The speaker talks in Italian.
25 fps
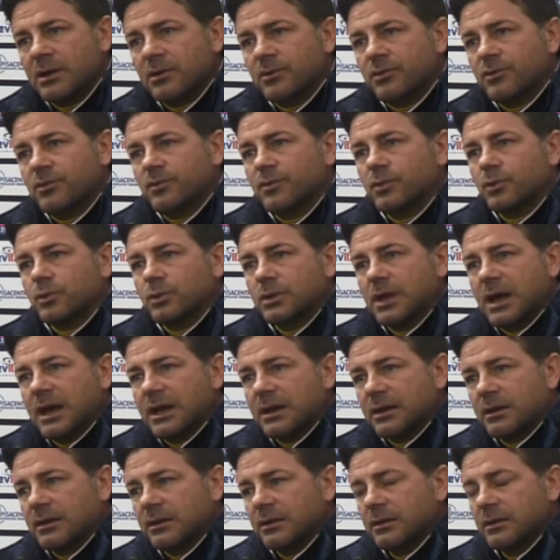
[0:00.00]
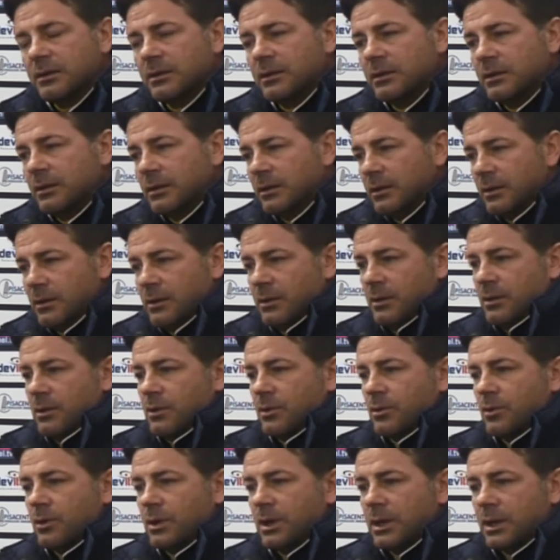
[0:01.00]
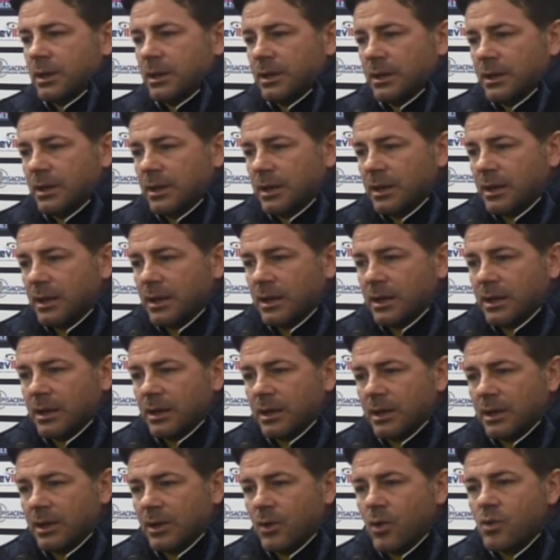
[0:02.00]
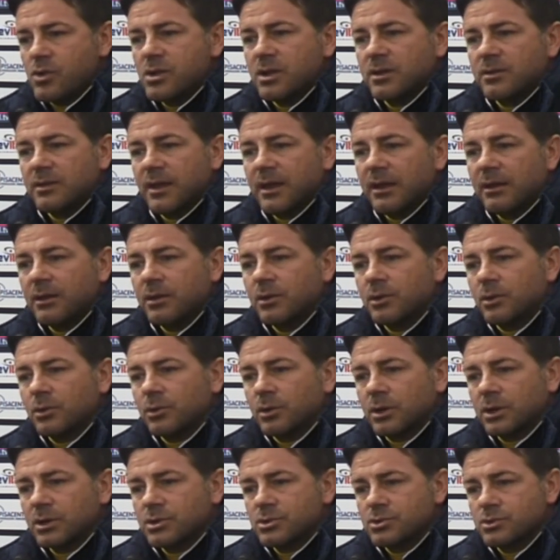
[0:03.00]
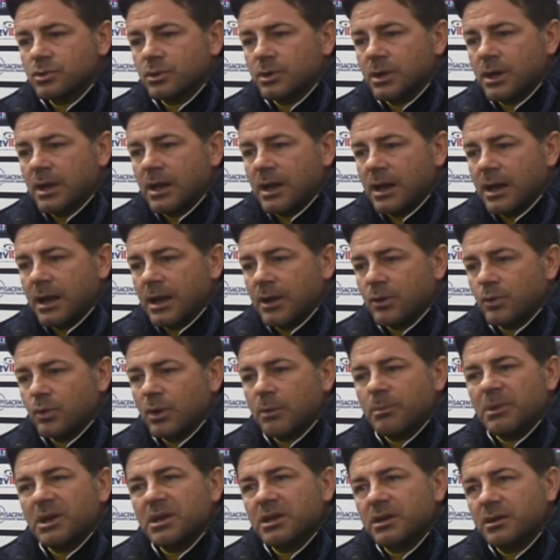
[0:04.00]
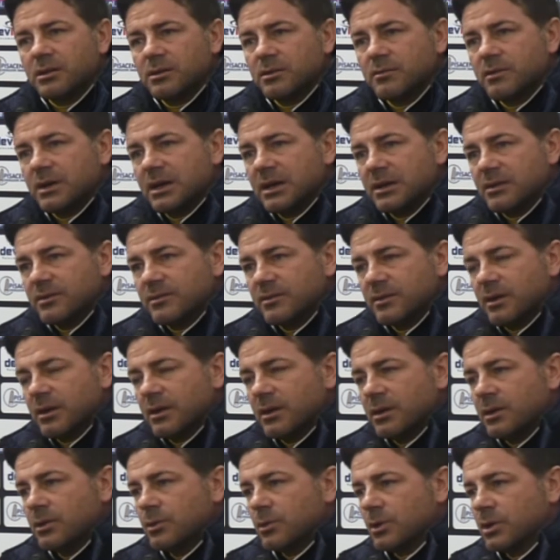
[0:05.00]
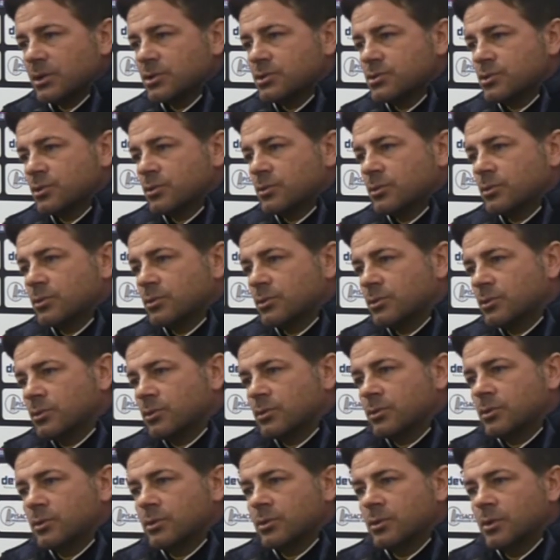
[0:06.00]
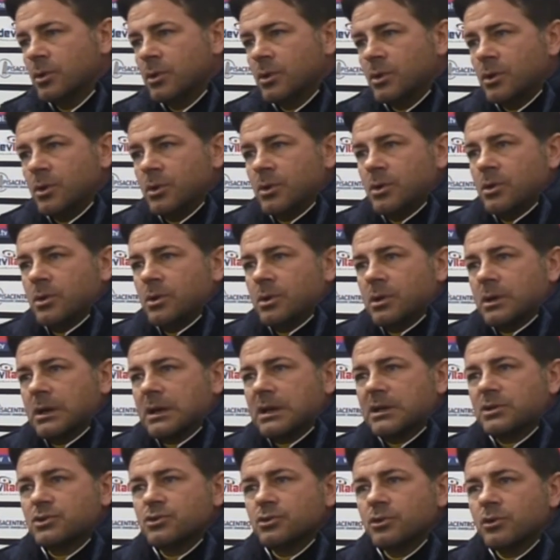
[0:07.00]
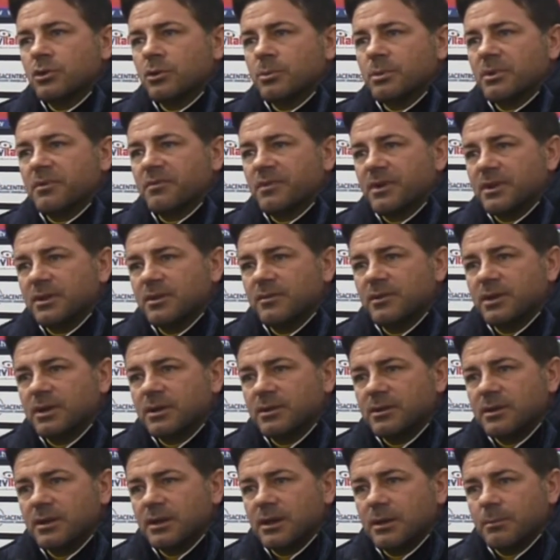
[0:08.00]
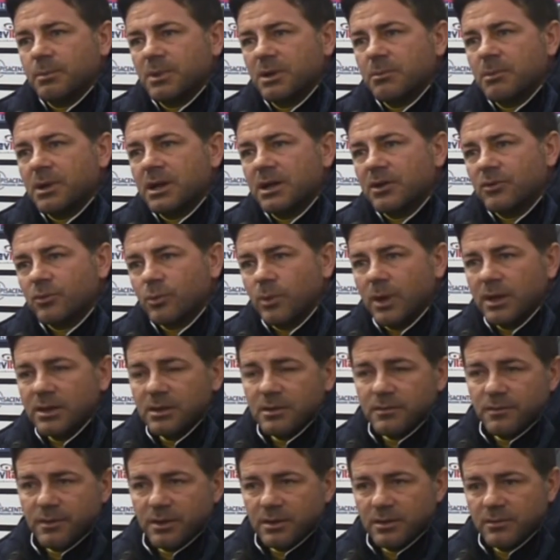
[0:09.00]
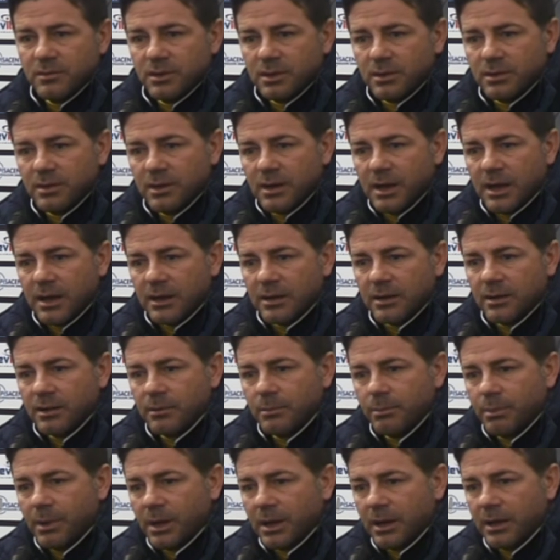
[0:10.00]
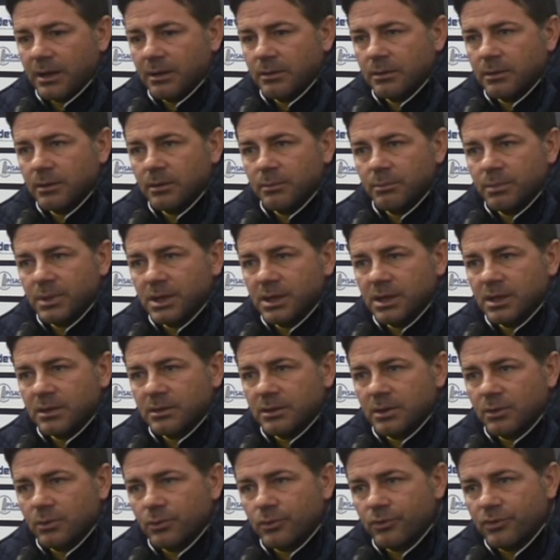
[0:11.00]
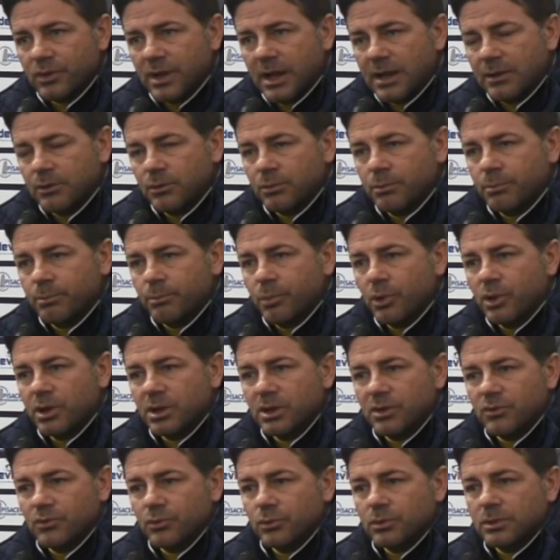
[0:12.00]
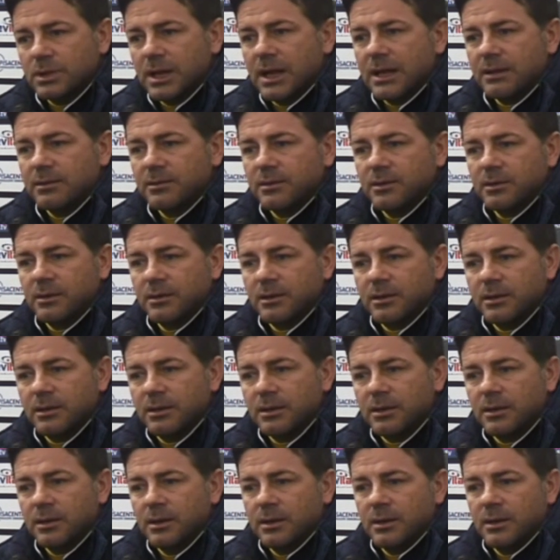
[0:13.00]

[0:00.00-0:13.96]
sfruttarli non è che ogni tecnico ragiona in una maniera diversa io ragiono ragiono per far divertire prima la squadra e far divertire anche chi paga il biglietto allo stadio. Poi i risultati